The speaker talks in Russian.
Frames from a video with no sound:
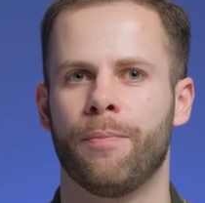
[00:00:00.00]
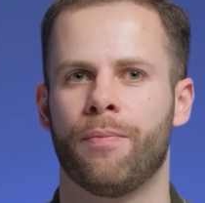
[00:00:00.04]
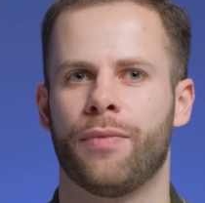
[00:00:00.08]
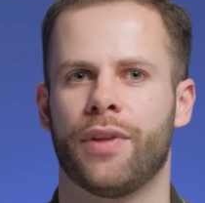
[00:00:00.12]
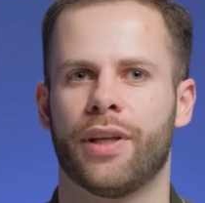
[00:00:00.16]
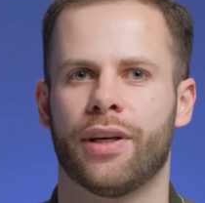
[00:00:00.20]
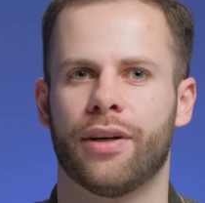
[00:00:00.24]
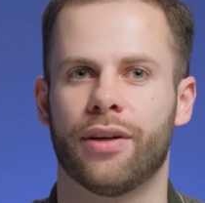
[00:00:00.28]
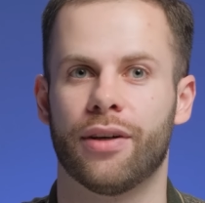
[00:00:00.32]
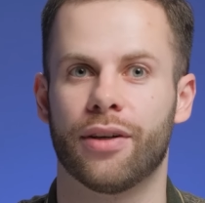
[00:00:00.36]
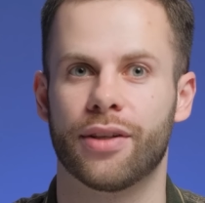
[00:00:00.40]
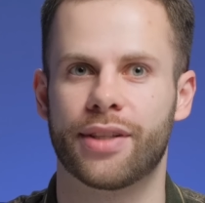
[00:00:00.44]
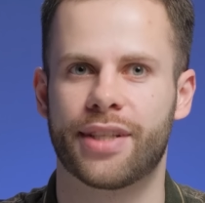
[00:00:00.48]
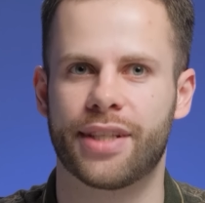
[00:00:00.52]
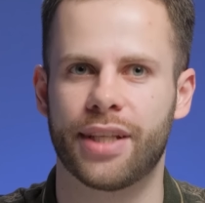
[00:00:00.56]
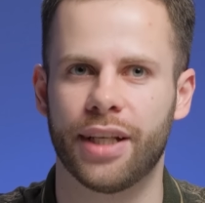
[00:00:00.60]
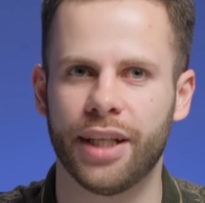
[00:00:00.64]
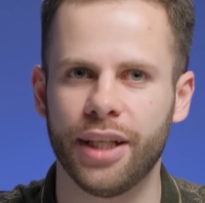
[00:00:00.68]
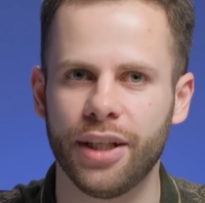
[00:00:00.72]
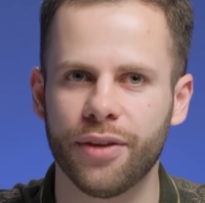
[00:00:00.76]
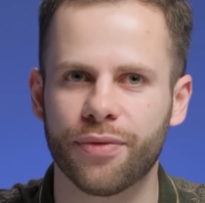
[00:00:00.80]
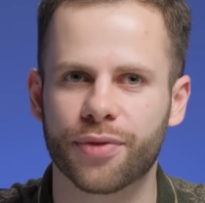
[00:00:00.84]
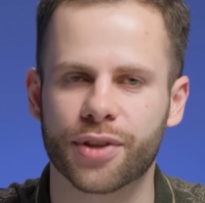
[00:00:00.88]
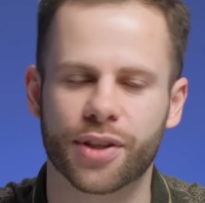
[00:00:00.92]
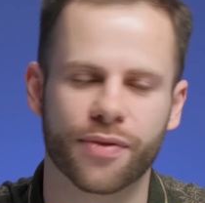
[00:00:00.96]
Э,
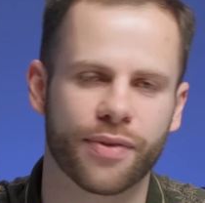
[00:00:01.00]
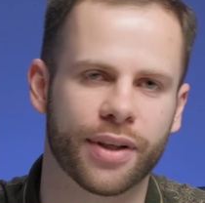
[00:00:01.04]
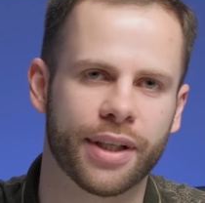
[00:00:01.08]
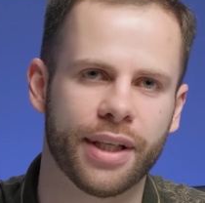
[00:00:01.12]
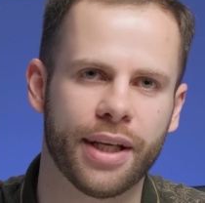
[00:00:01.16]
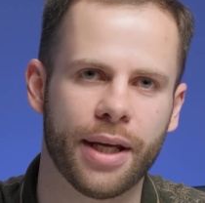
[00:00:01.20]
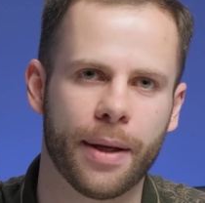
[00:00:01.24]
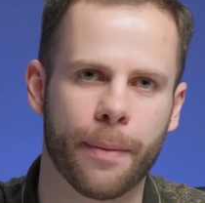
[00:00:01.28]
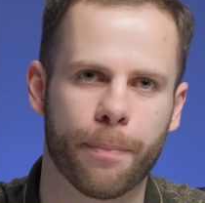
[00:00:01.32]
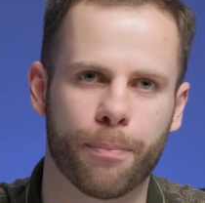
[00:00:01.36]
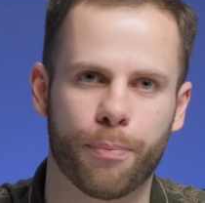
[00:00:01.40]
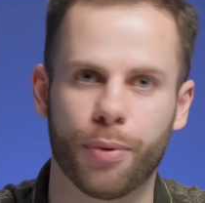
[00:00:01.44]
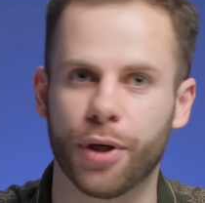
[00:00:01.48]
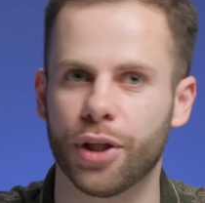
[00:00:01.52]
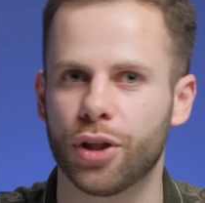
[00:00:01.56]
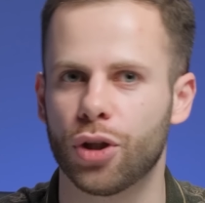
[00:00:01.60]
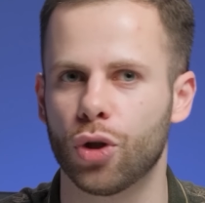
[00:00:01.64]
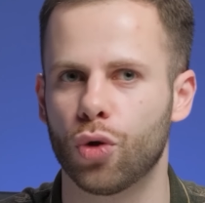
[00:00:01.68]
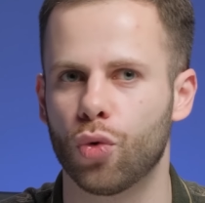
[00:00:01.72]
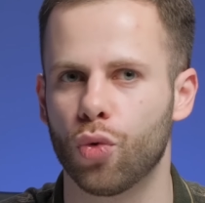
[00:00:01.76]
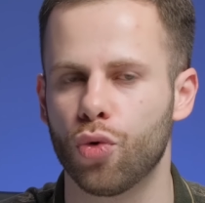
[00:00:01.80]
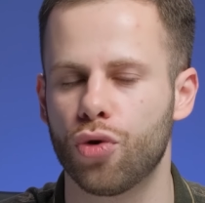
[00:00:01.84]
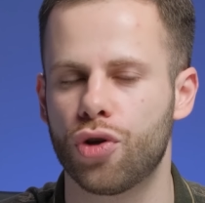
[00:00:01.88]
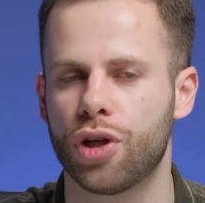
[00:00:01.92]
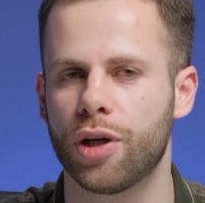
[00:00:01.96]
слив своей
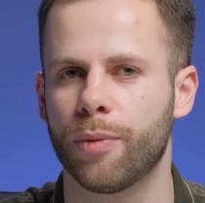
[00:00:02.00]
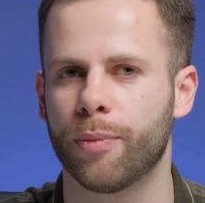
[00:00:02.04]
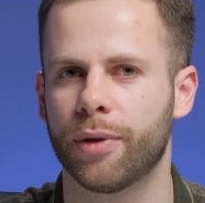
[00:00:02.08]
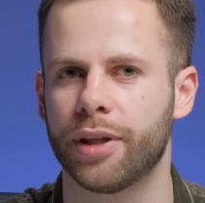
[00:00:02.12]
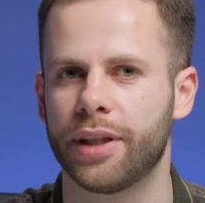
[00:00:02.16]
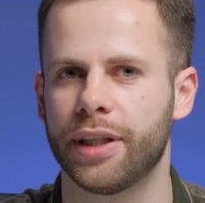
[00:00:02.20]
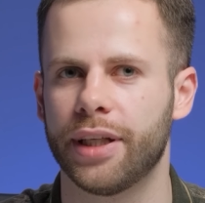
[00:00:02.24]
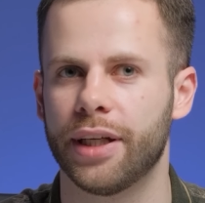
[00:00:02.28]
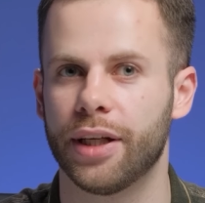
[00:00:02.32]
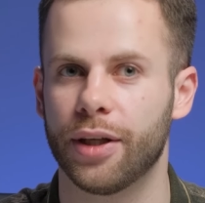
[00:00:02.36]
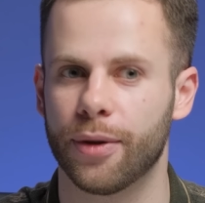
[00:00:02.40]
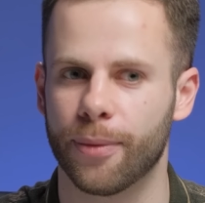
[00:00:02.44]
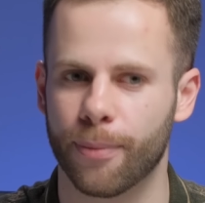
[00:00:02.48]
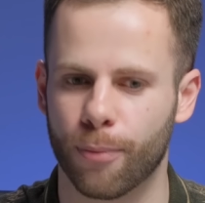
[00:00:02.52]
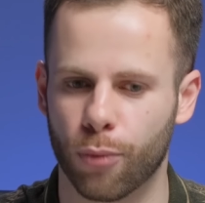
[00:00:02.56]
предыдущей модели.